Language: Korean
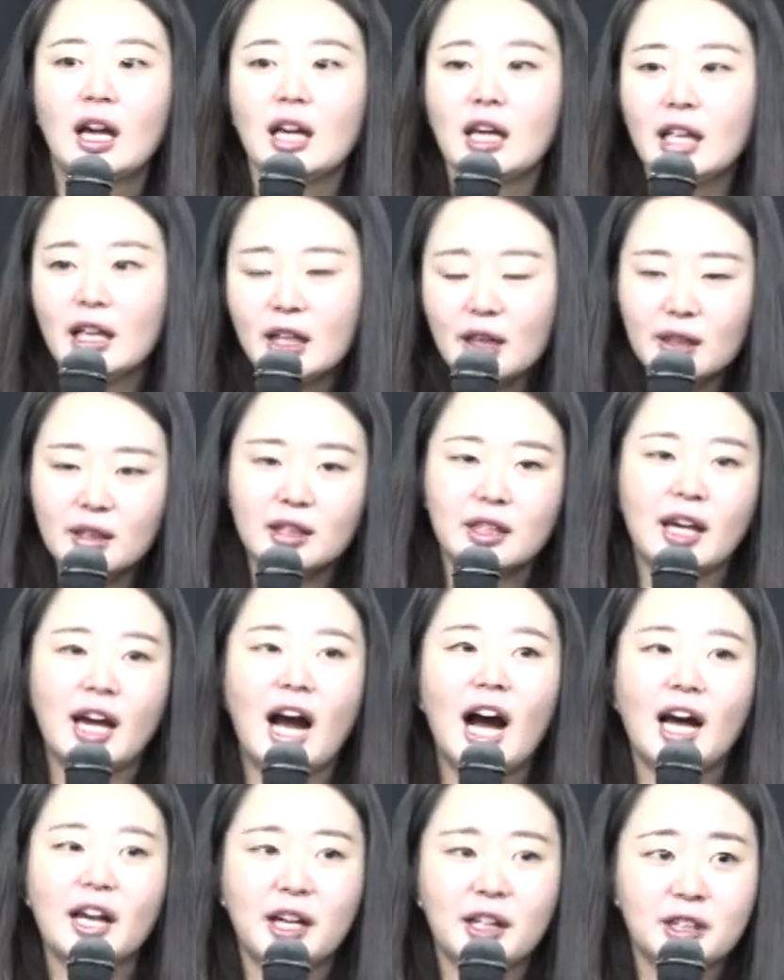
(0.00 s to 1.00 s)
이렇게
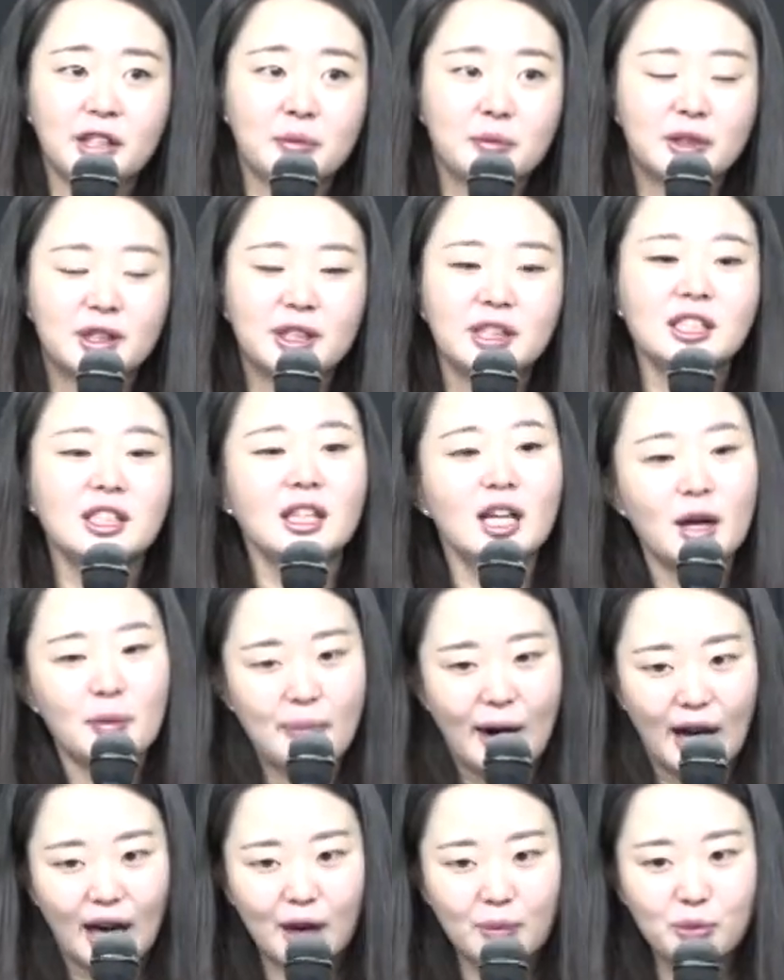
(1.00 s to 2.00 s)
하나님을
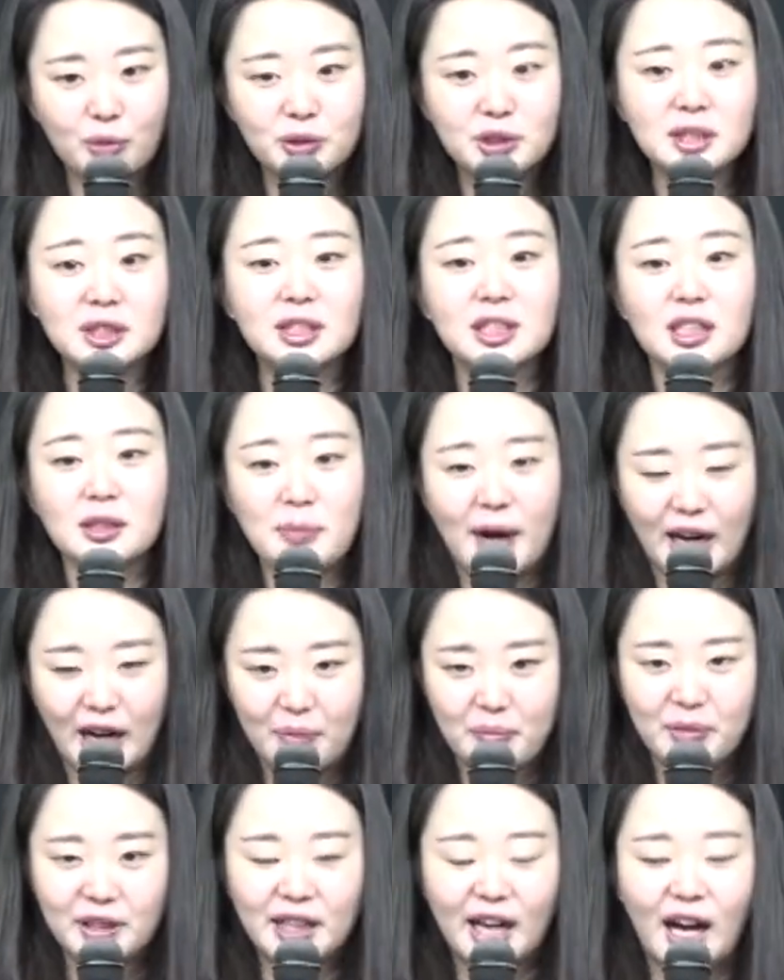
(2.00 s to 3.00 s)
바라보시길
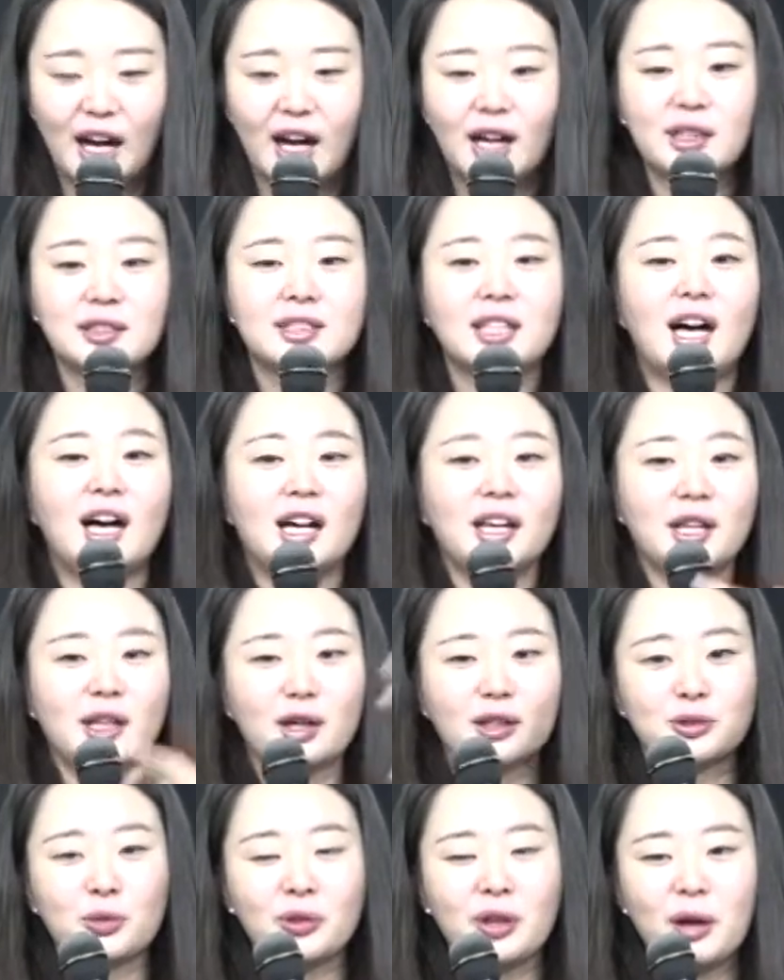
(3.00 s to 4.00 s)
바랍니다. 자,
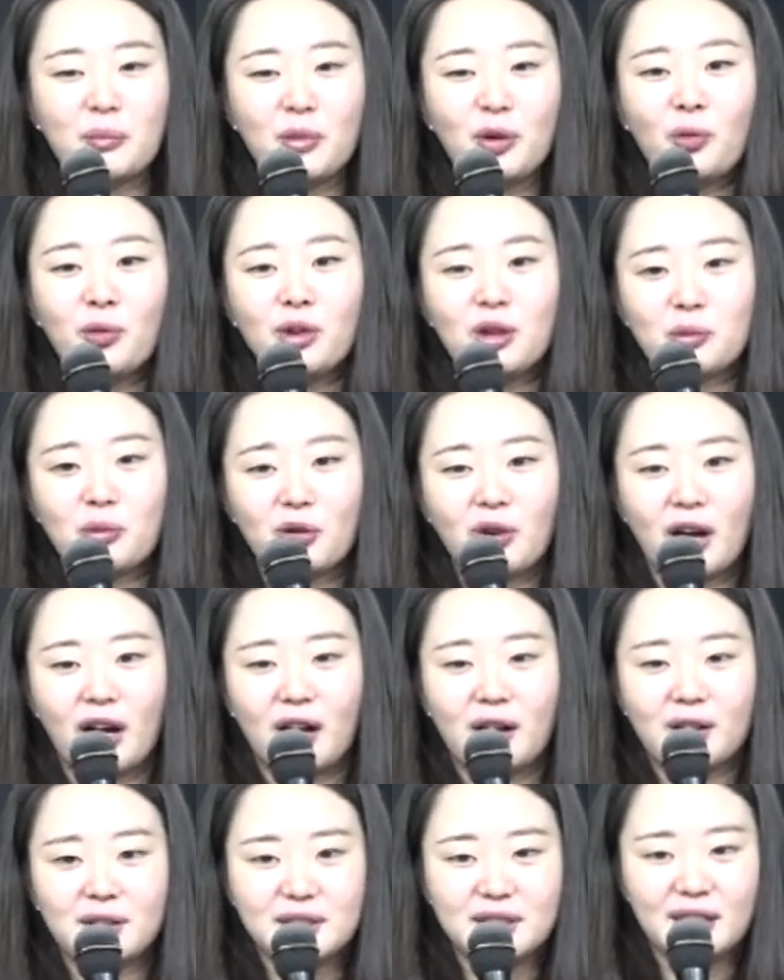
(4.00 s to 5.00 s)
이렇게 손 한번
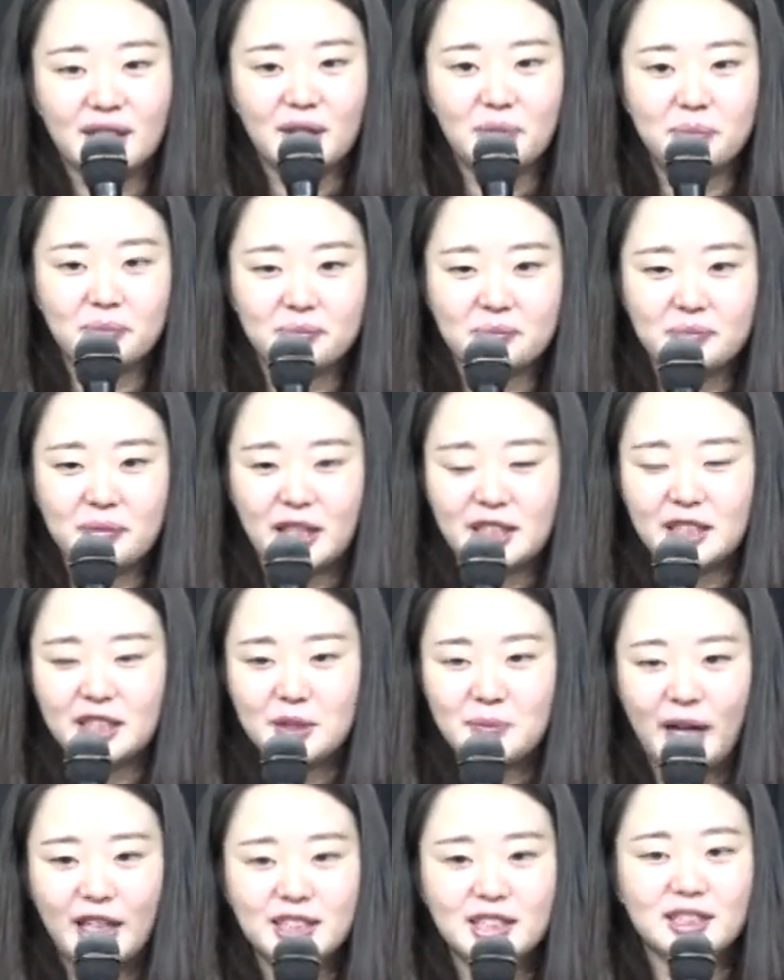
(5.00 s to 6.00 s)
올려볼까요? 이제
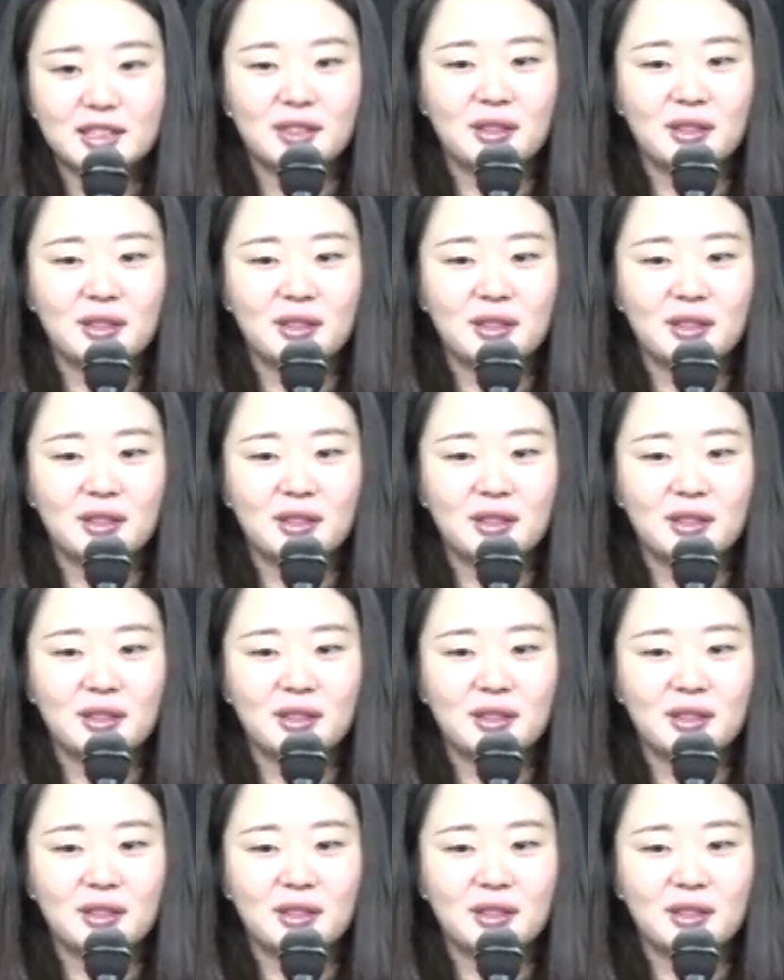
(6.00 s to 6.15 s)
메시지 마칠